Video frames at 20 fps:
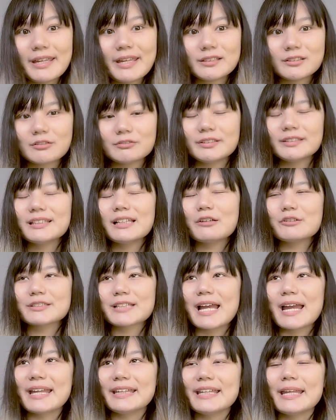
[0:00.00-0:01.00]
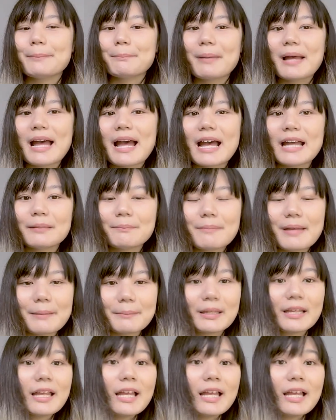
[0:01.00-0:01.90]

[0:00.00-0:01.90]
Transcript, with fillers: เองเนาะที่เราใช้ในพาร์ทแบบ